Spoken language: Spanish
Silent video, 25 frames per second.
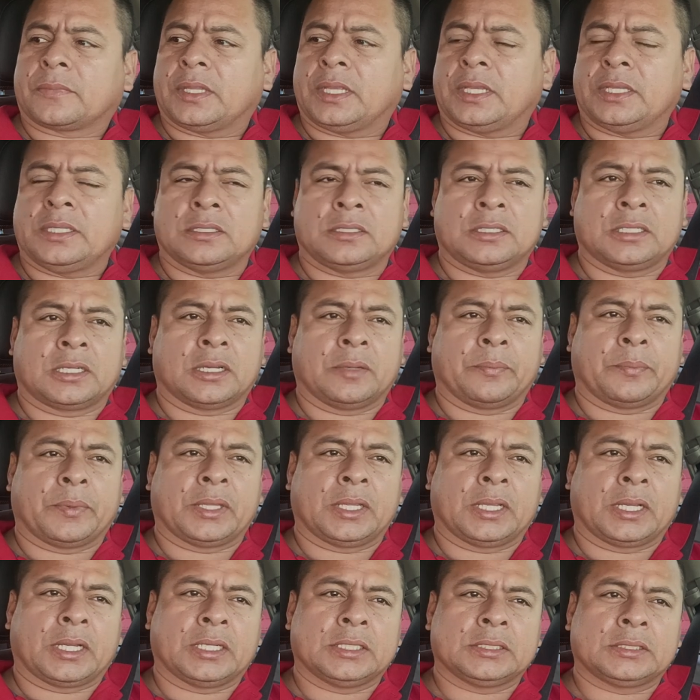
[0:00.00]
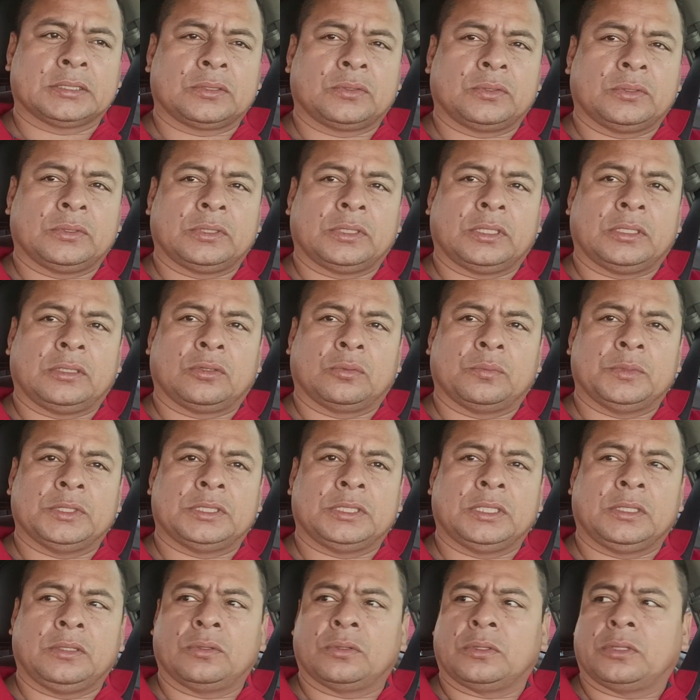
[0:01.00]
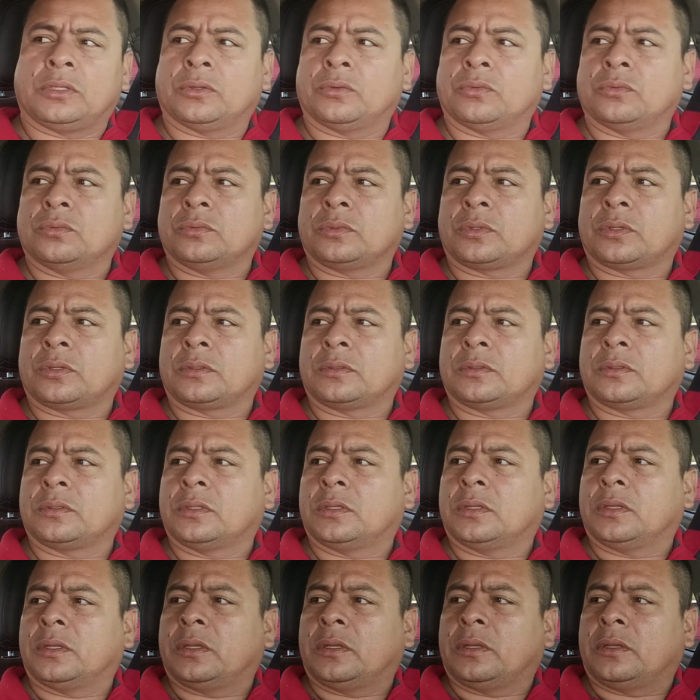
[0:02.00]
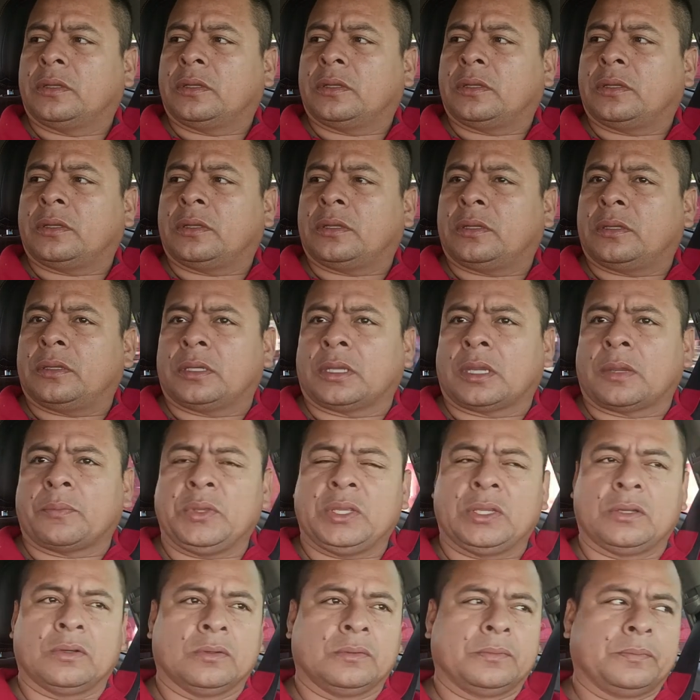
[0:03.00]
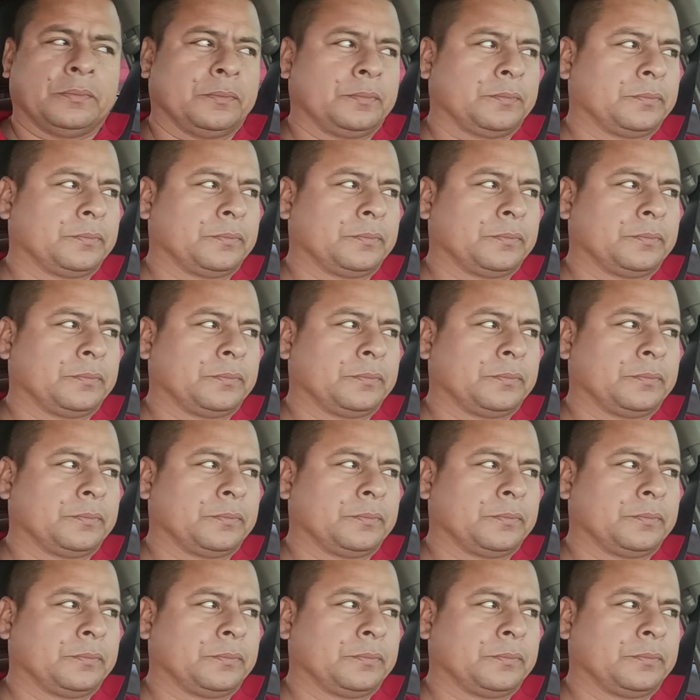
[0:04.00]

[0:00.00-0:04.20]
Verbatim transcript: en Chicapa de Castro, en el domicilio de un eh, amigo.